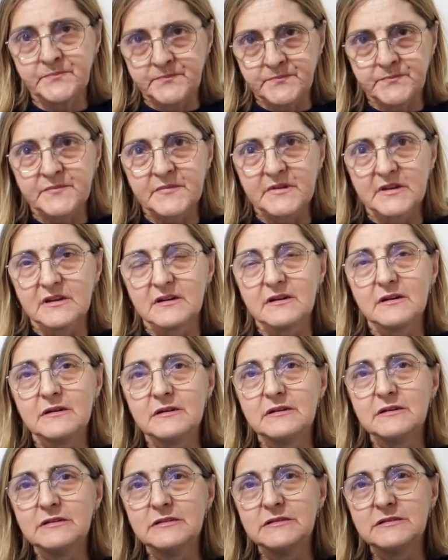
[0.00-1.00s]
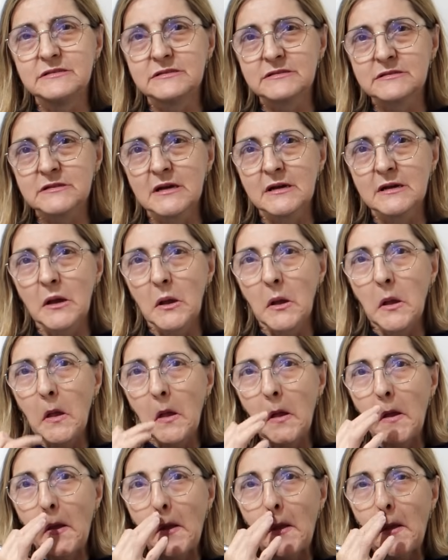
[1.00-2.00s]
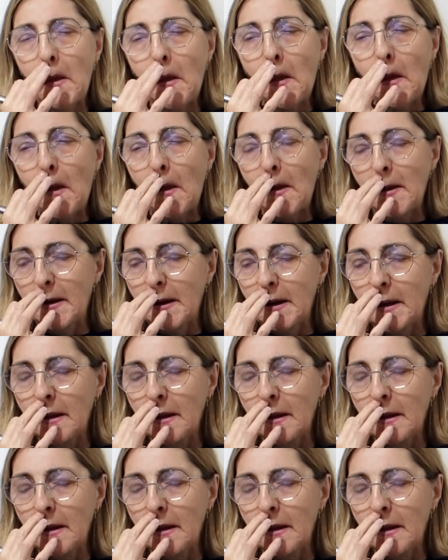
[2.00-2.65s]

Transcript: Yo creo que cada una las utiliza como quiera, ya está.